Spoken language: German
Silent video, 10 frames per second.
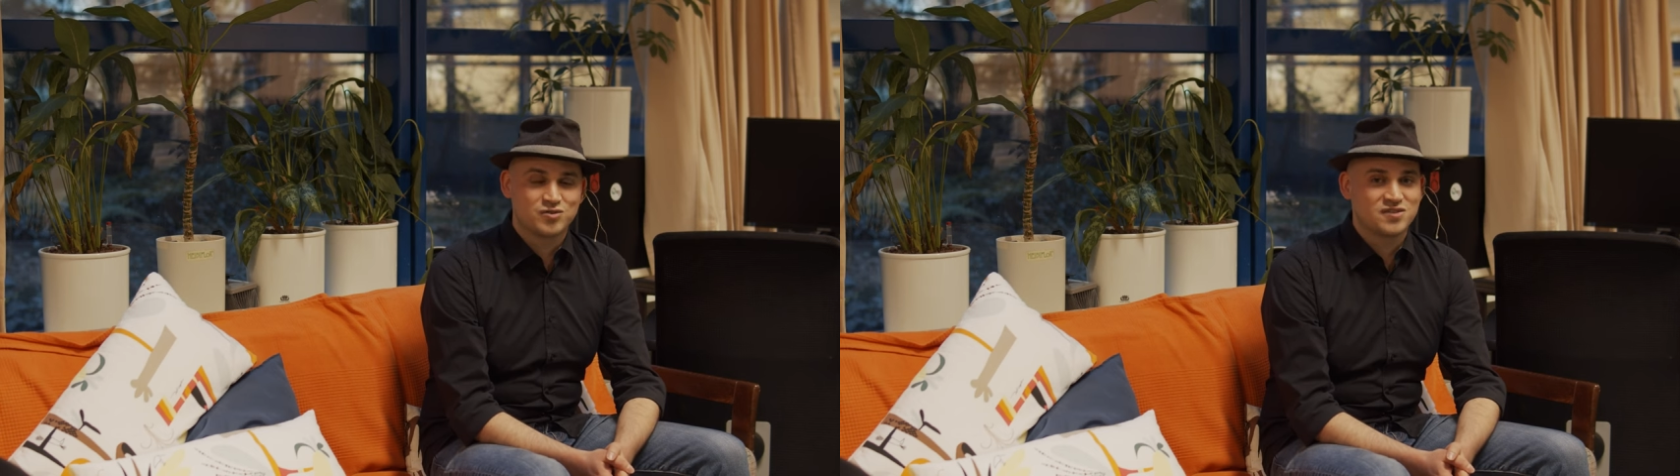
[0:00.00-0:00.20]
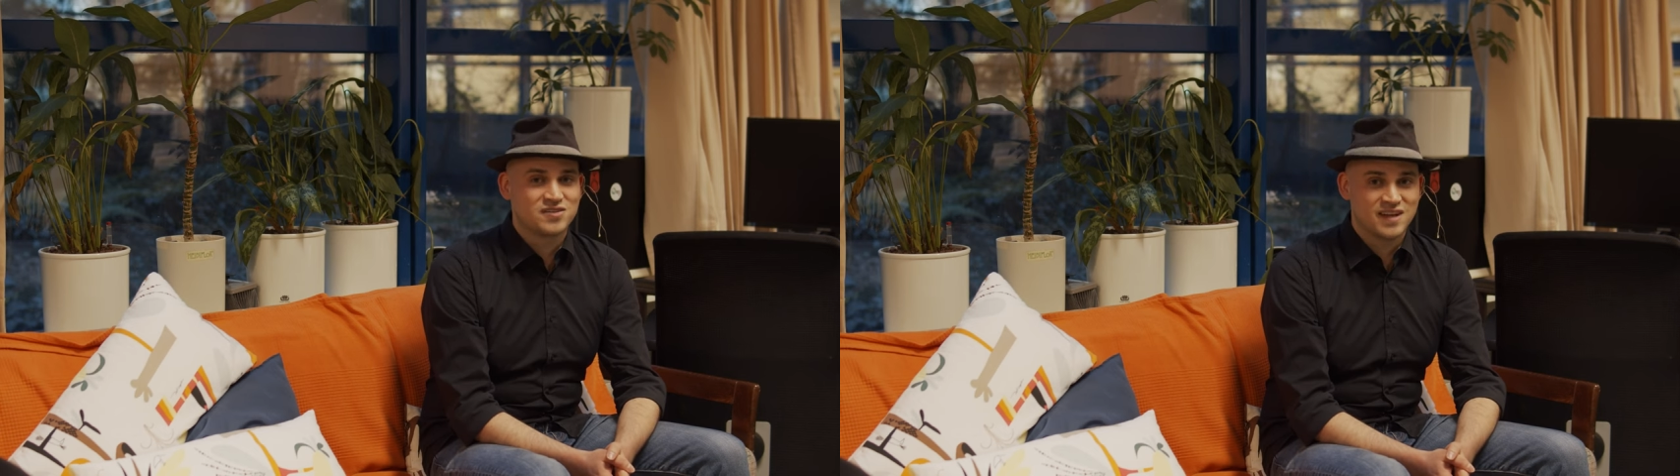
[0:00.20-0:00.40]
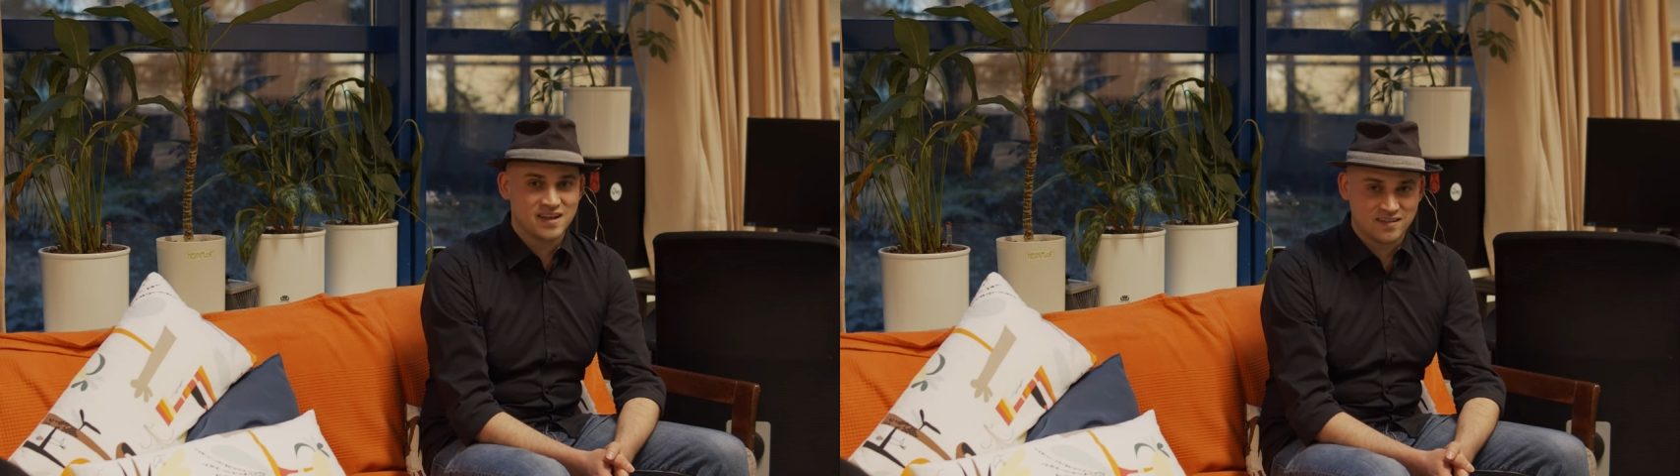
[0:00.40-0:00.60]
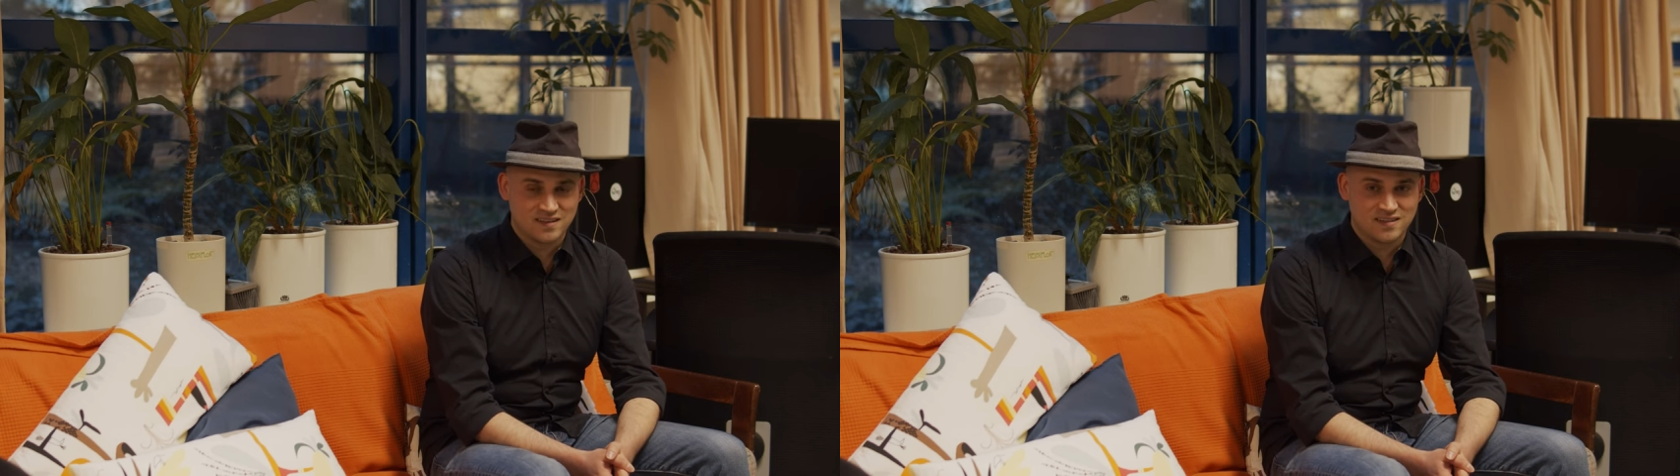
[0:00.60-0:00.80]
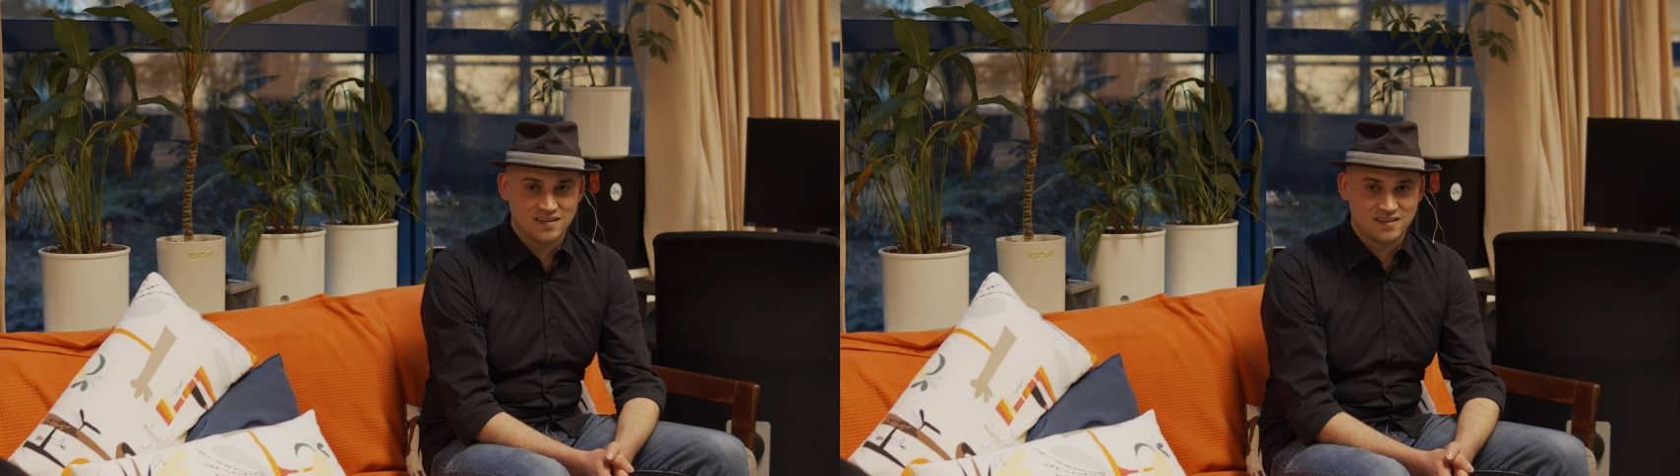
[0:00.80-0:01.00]

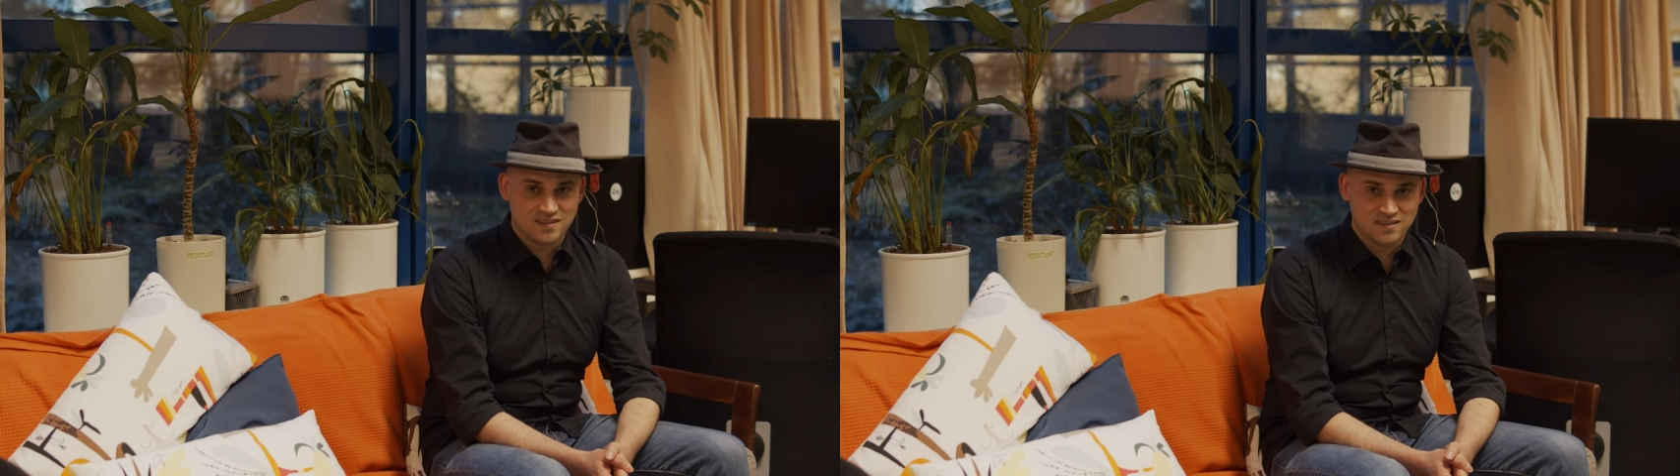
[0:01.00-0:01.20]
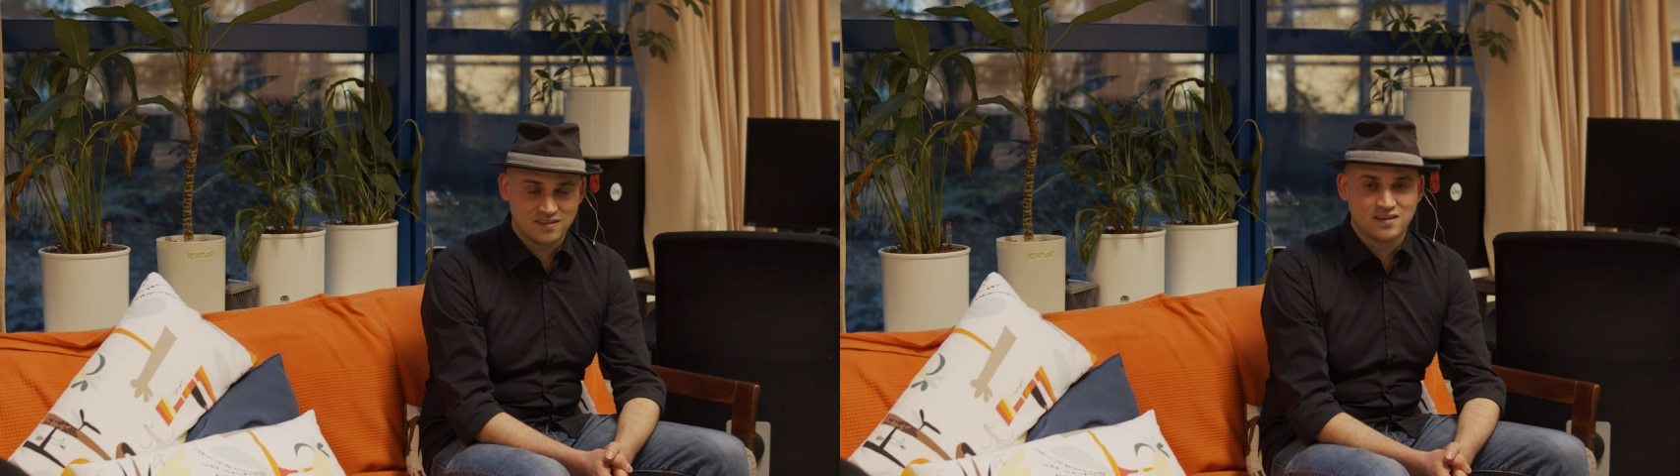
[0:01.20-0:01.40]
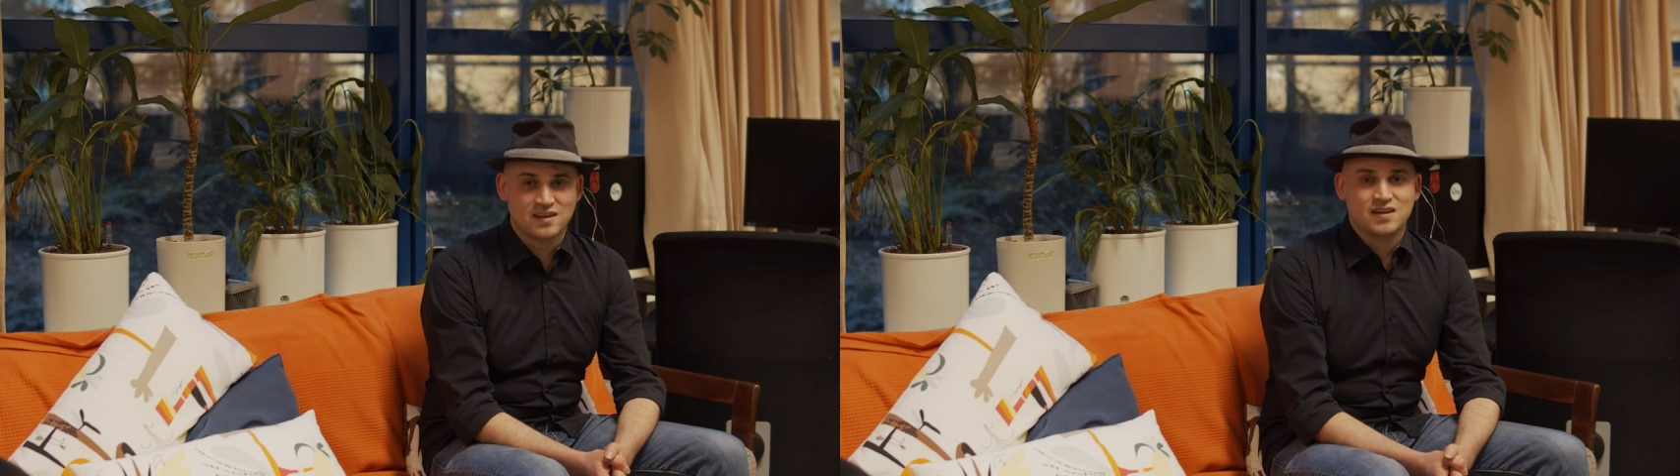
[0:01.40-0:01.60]
Universitätsgesetzes